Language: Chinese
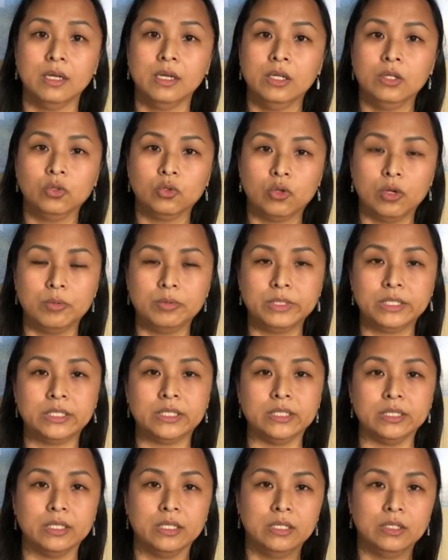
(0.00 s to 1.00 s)
“对不
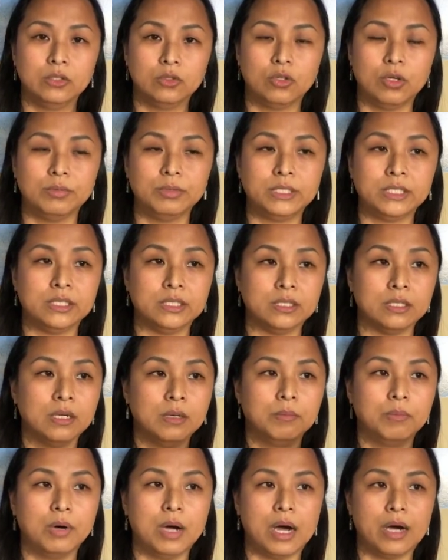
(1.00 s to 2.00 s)
起”、“对不起”、“
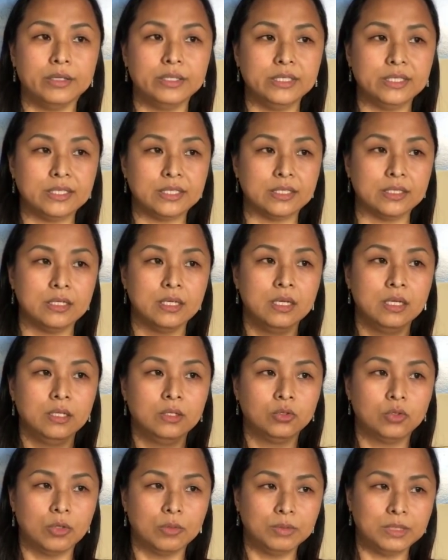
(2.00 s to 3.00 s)
不好意思”、“
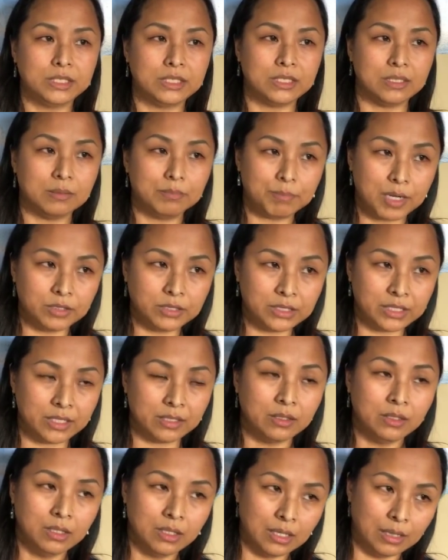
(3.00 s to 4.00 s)
对不起”、“抱
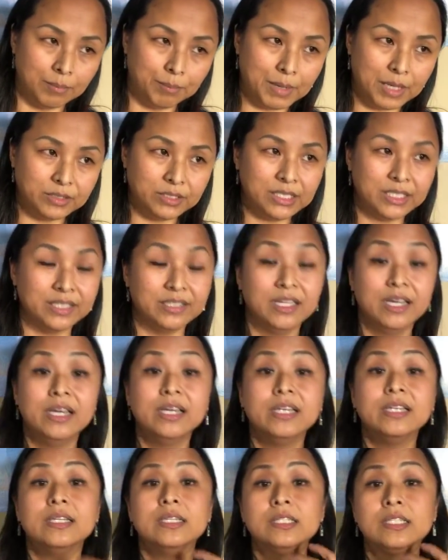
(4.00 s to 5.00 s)
歉”、“很抱歉”，